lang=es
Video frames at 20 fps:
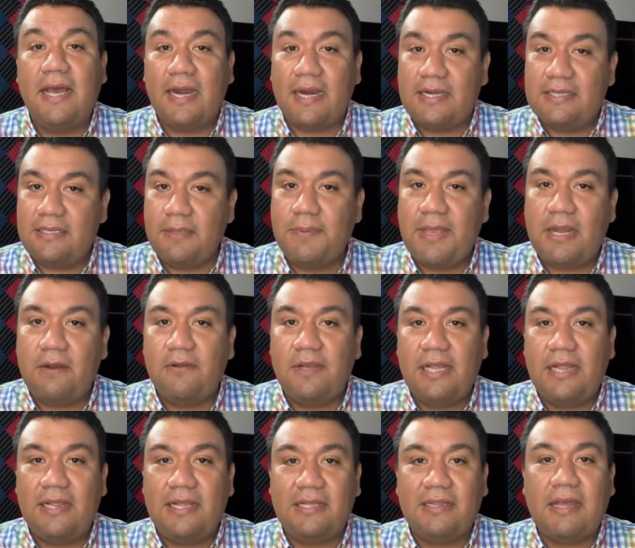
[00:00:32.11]
recibieron
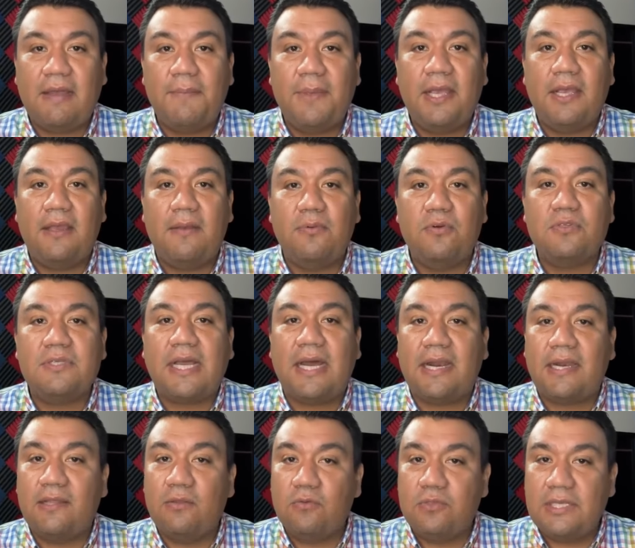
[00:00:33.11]
el dictamen que busca
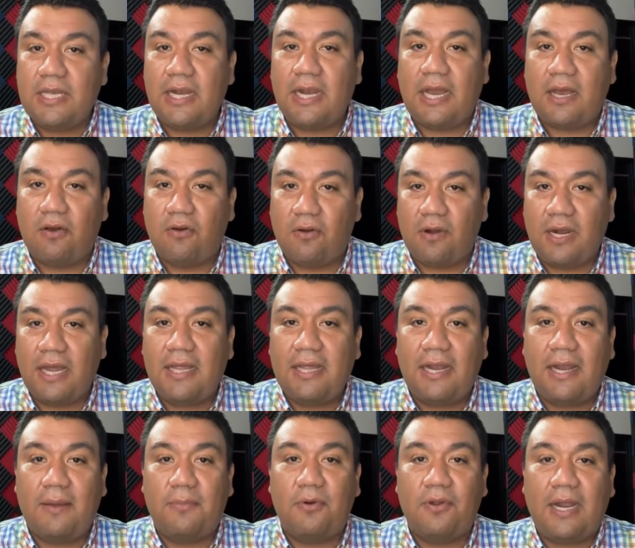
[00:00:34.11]
reducir la jornada
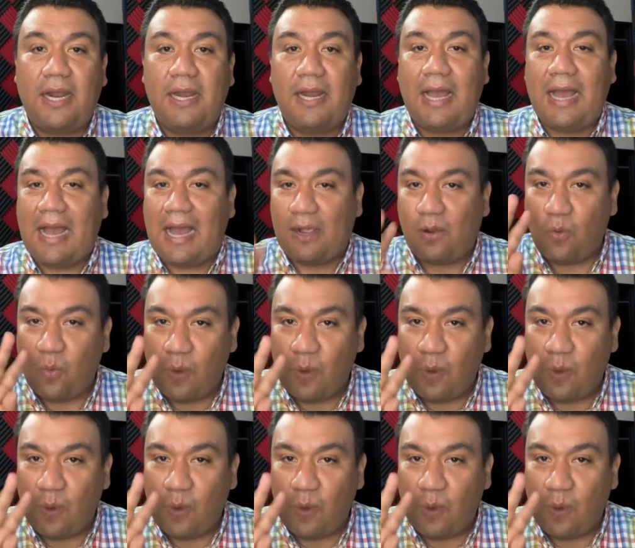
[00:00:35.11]
laboral a